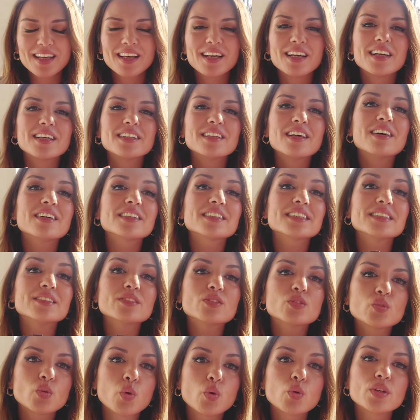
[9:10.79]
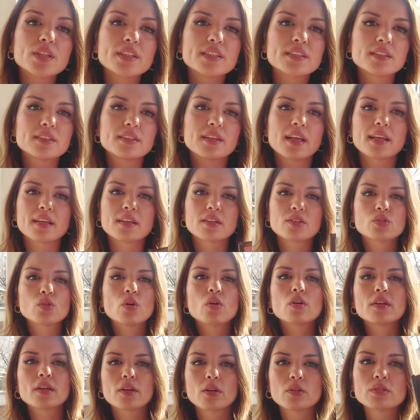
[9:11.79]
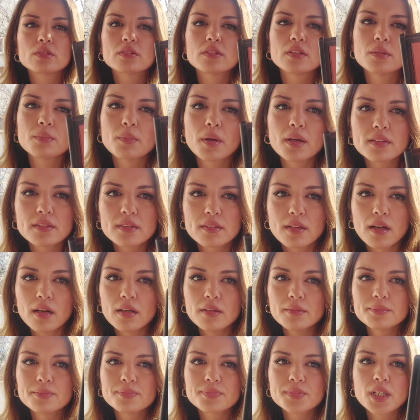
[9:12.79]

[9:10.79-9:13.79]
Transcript: E, Narsin torit rengi şöyle göstereyim hatta